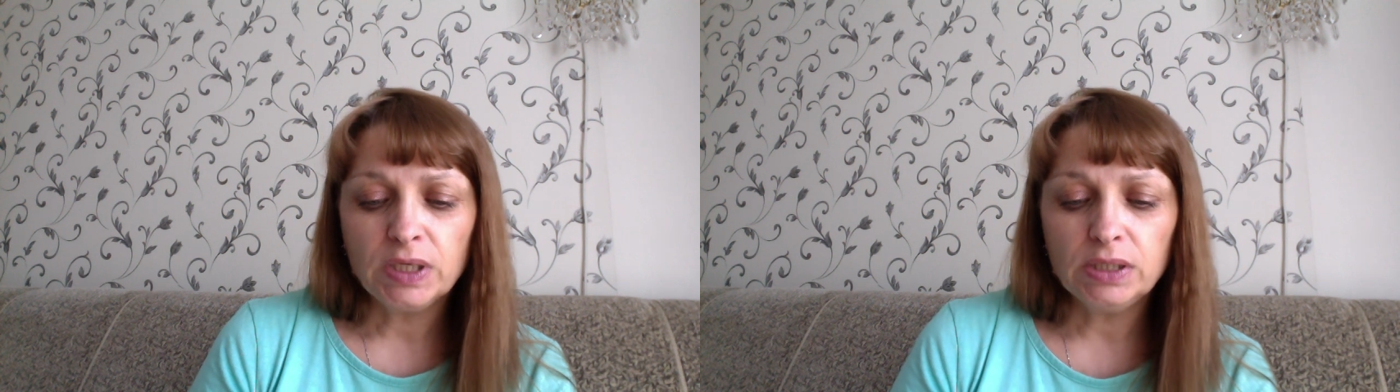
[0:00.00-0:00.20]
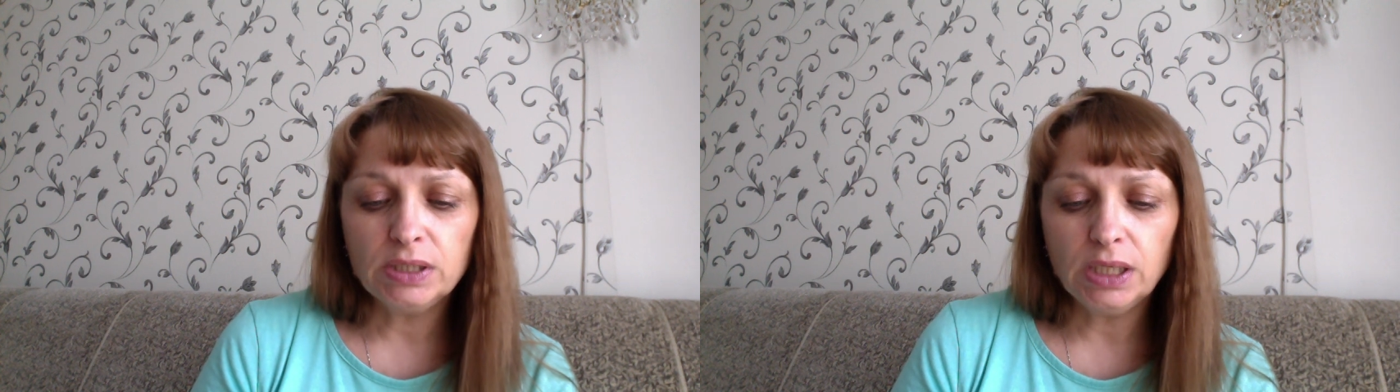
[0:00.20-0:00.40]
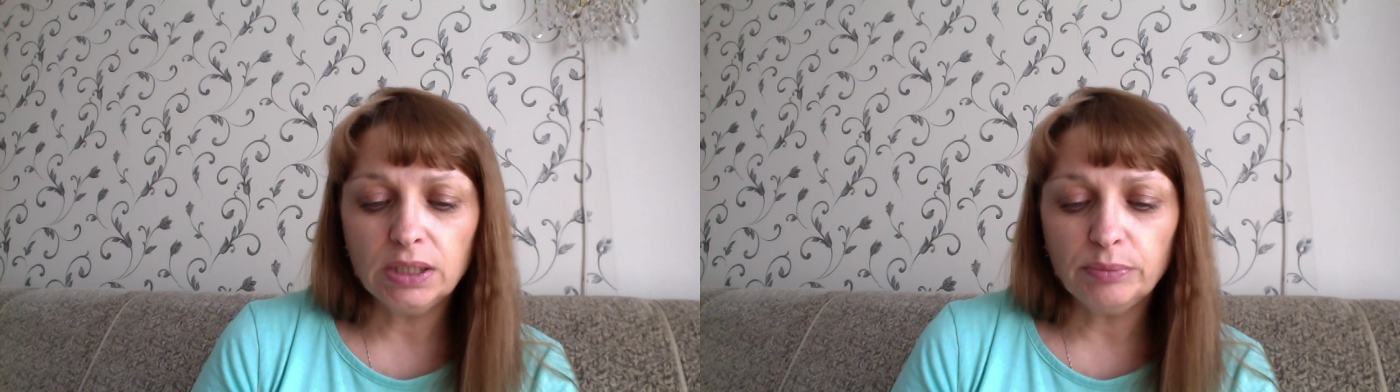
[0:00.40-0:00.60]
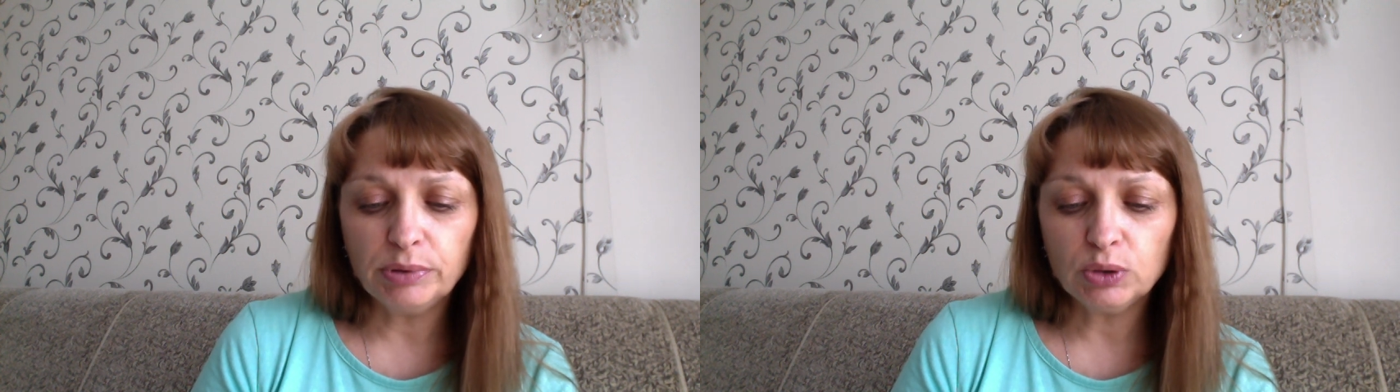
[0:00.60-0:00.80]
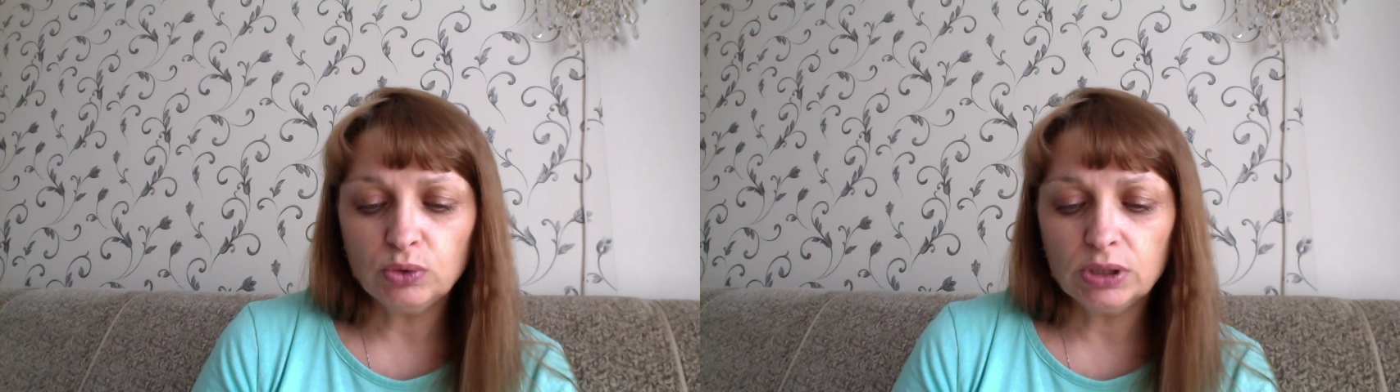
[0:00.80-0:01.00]
Идеально
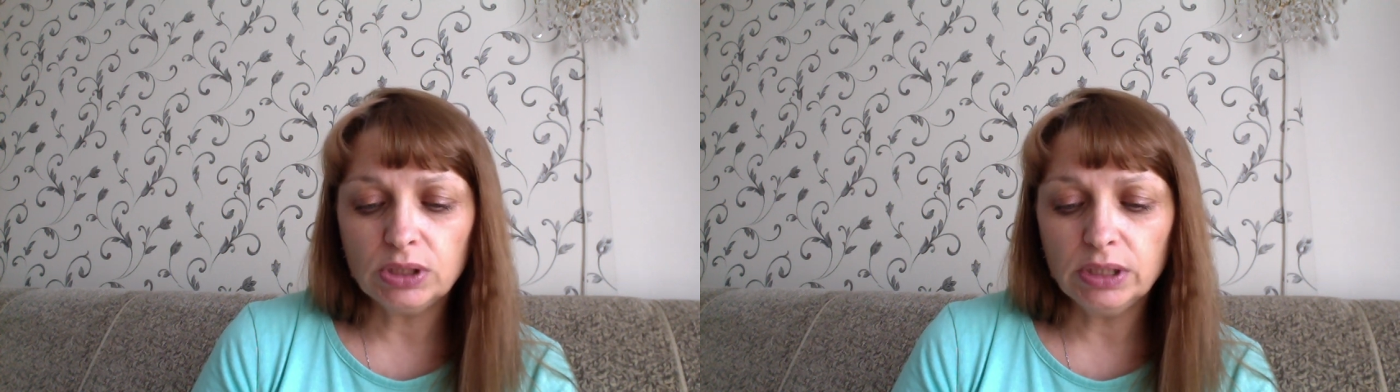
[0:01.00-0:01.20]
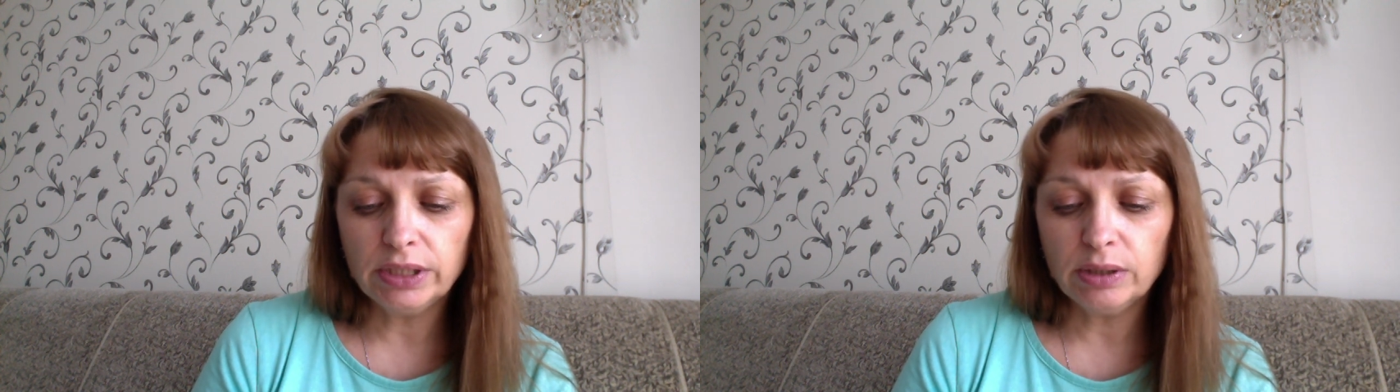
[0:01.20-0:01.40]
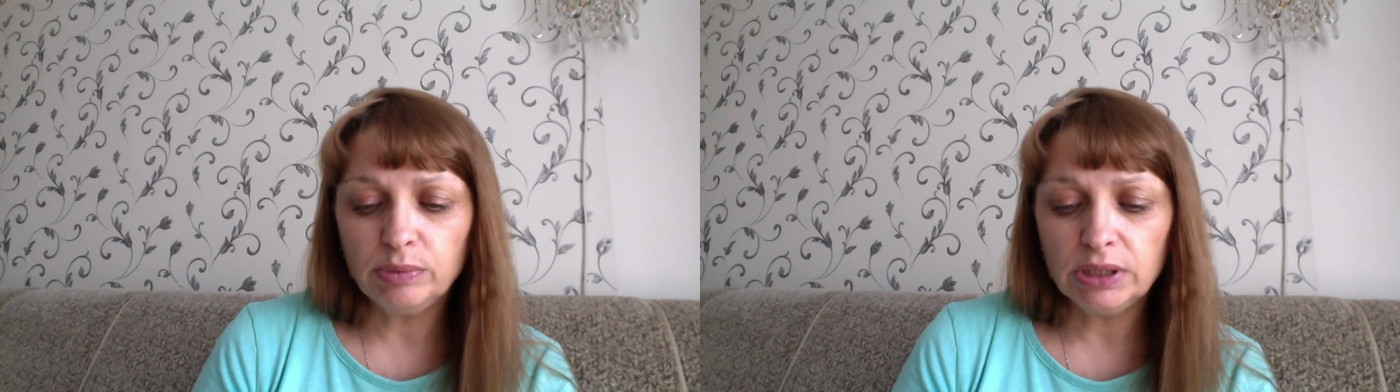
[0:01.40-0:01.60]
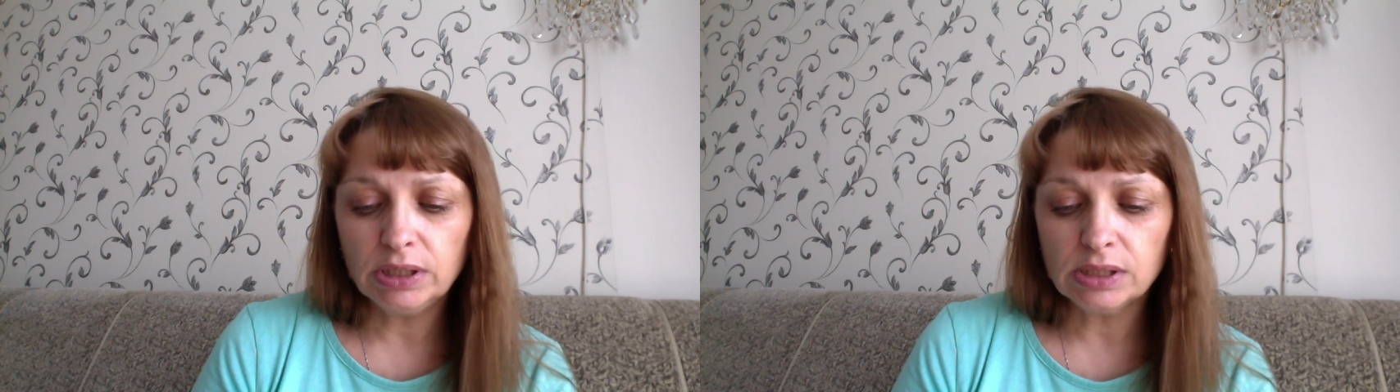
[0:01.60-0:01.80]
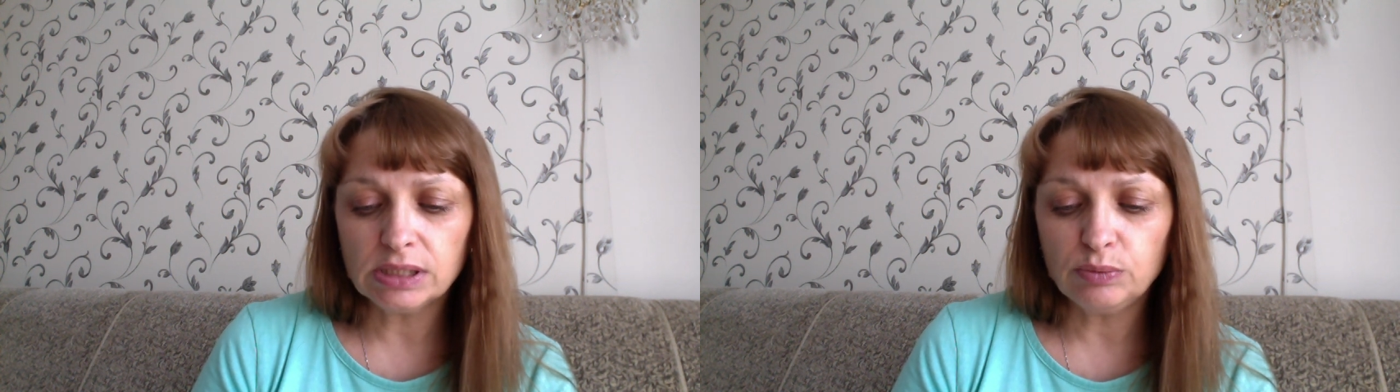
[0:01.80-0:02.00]
подходит для
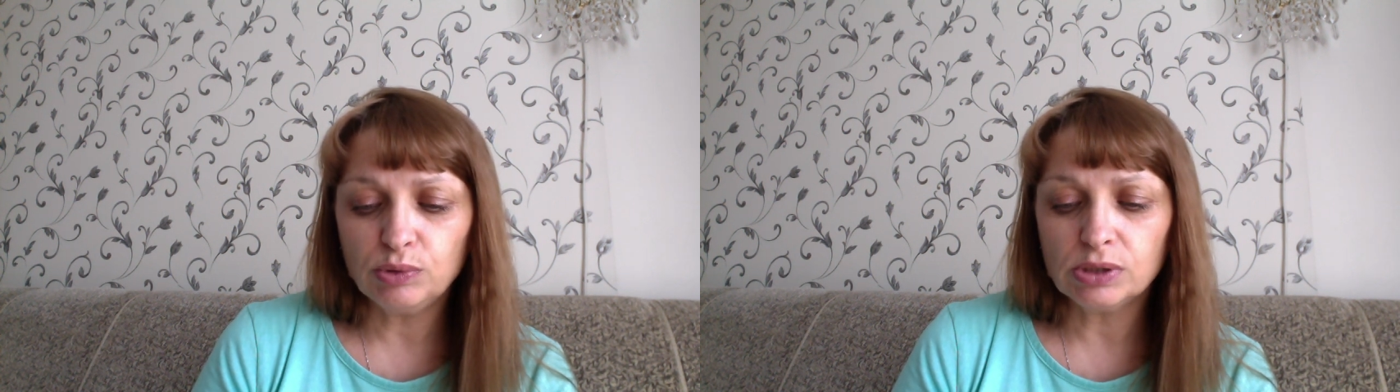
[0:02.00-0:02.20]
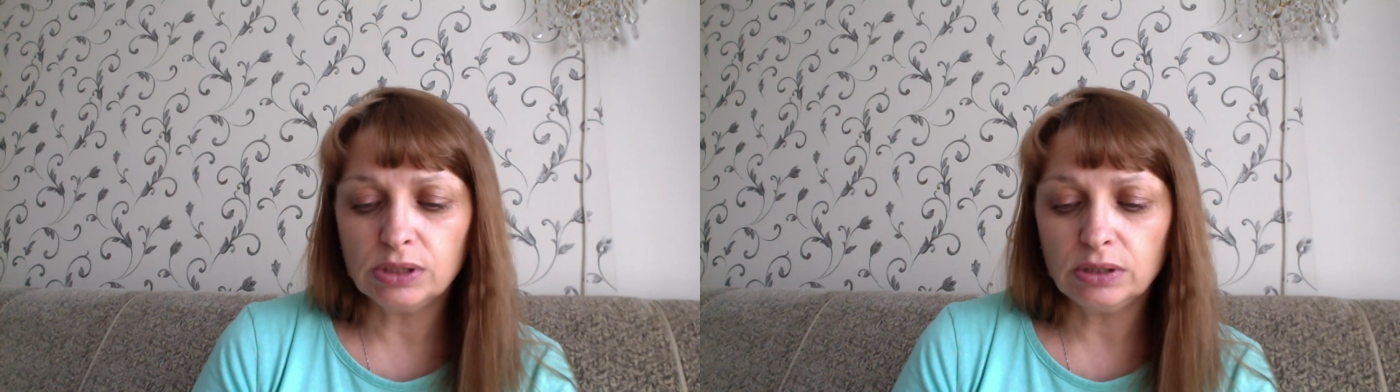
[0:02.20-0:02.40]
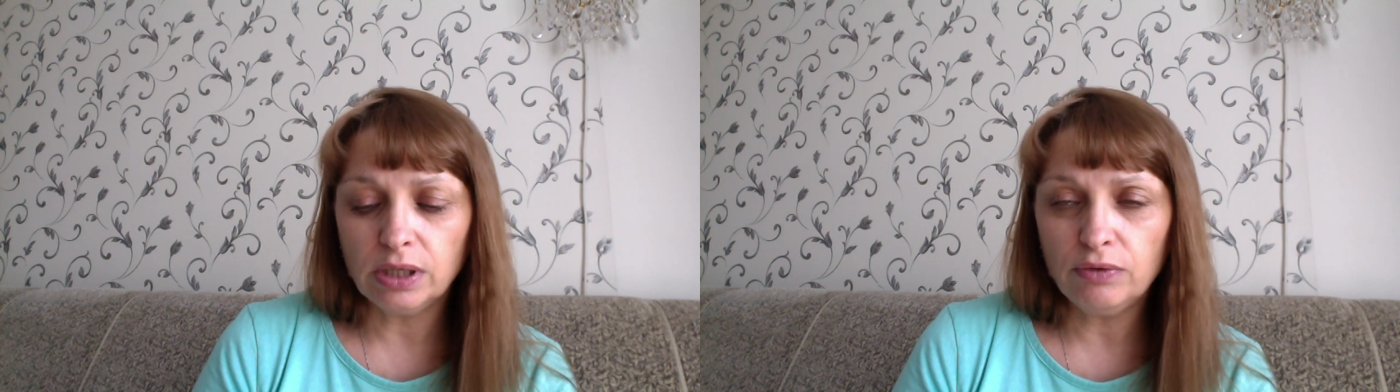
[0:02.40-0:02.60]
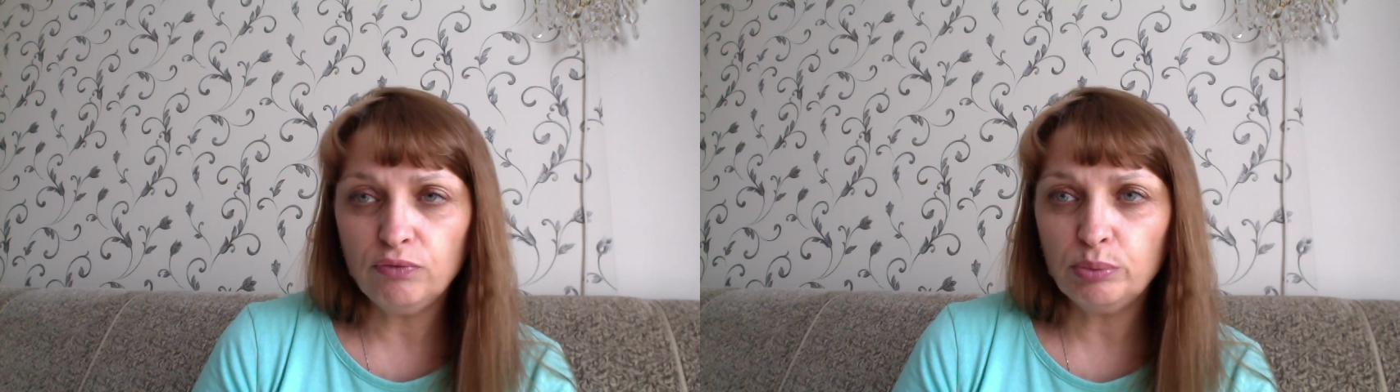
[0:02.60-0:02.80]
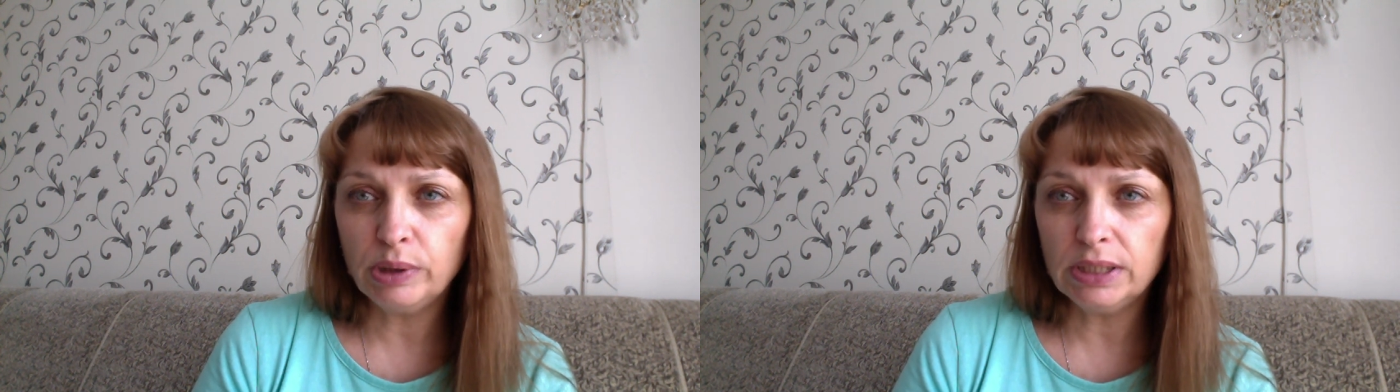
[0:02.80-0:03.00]
реабилитации после
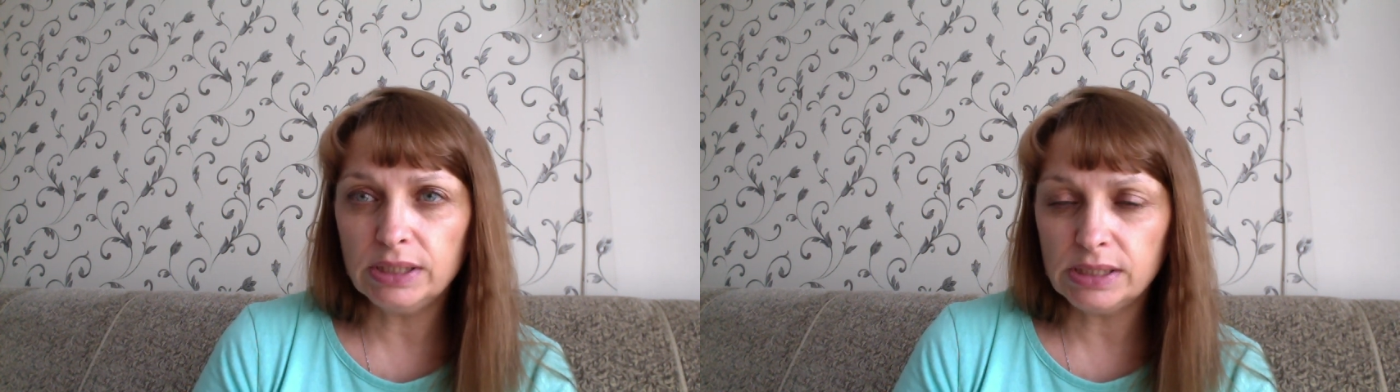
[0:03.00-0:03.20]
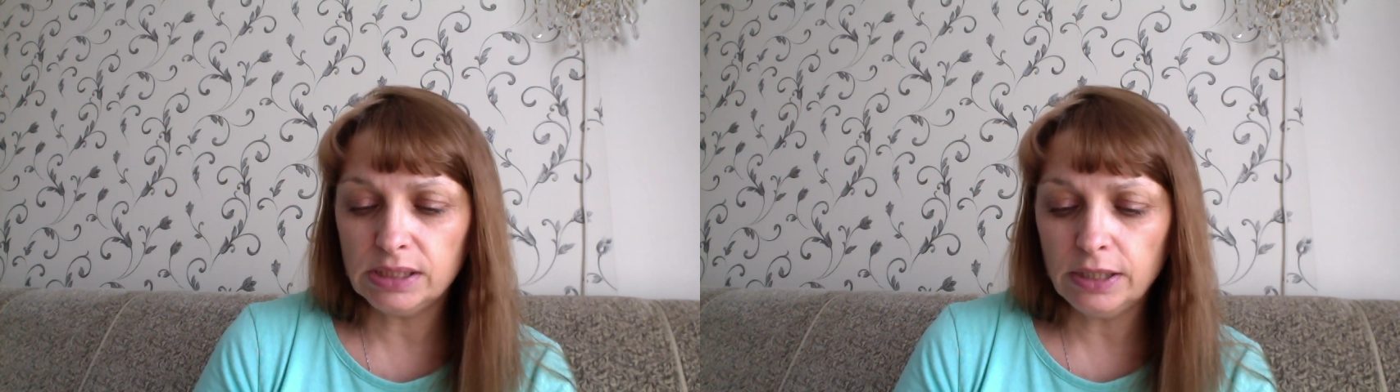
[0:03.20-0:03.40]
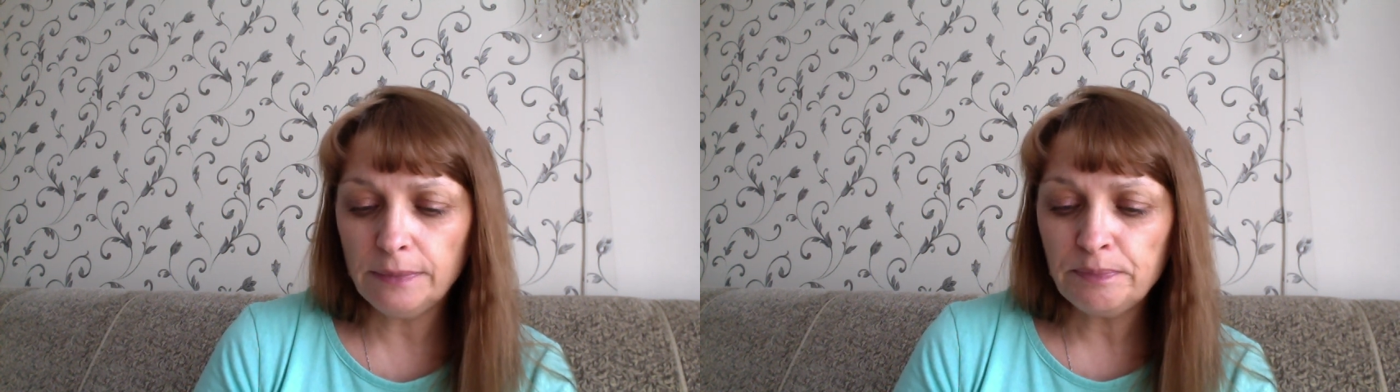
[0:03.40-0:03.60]
травм, болезней,